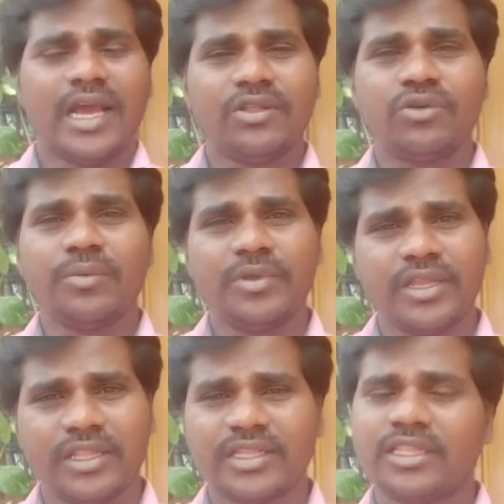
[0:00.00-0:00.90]
అది కూడా
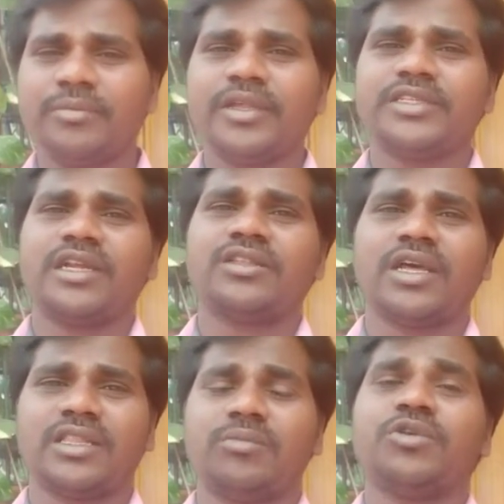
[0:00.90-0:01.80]
మీరు ఎంతైతే పే చేయగలిగితే
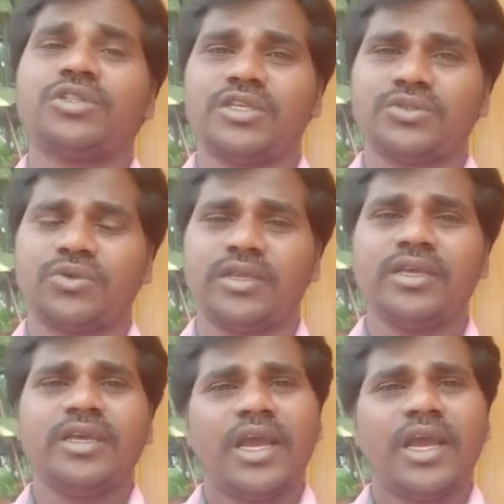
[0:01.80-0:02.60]
అంత అమౌంట్ తీసుకొని